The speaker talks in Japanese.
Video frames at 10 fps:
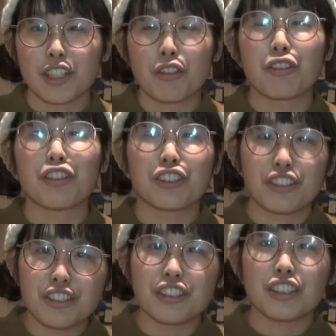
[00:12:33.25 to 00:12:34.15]
どこ行
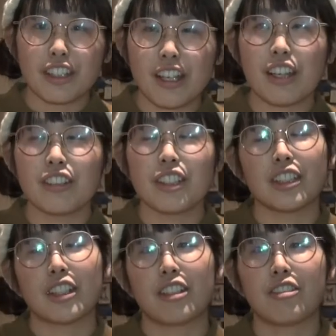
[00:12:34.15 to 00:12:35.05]
くのって歩いて
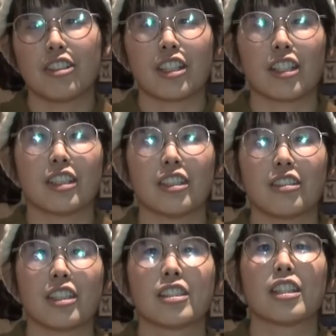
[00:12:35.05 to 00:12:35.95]
たら声をかけて
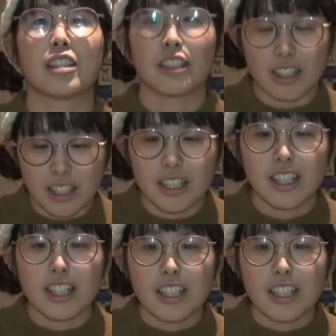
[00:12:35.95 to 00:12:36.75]
くださったり、